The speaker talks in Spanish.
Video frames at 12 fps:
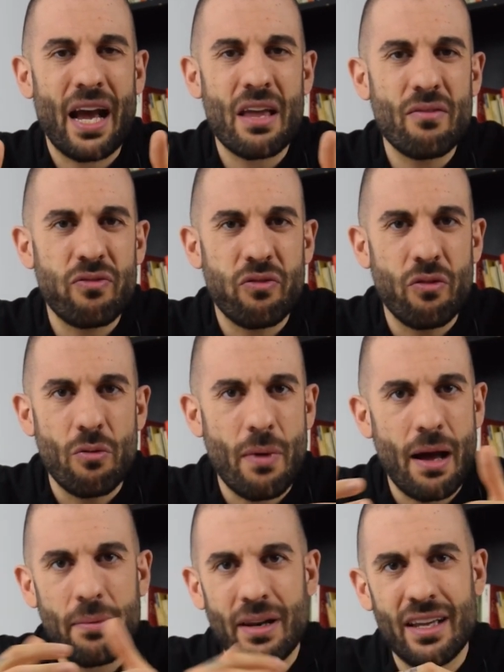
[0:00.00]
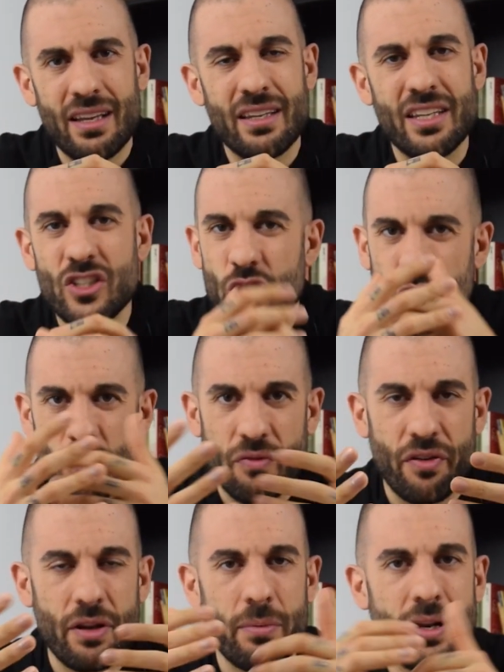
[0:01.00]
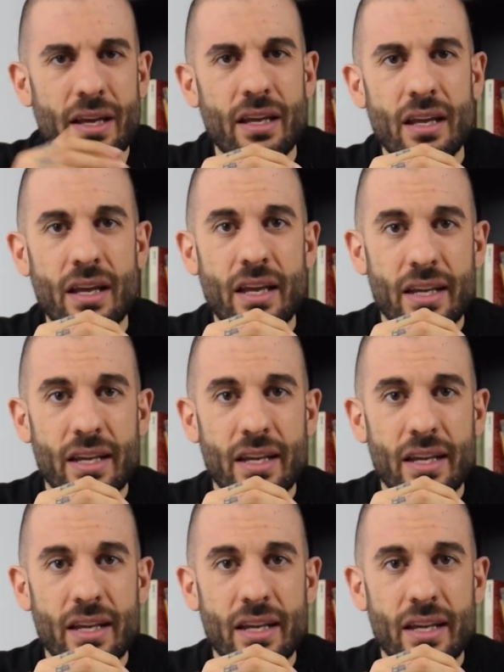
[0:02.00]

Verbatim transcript: infumable, insufrible,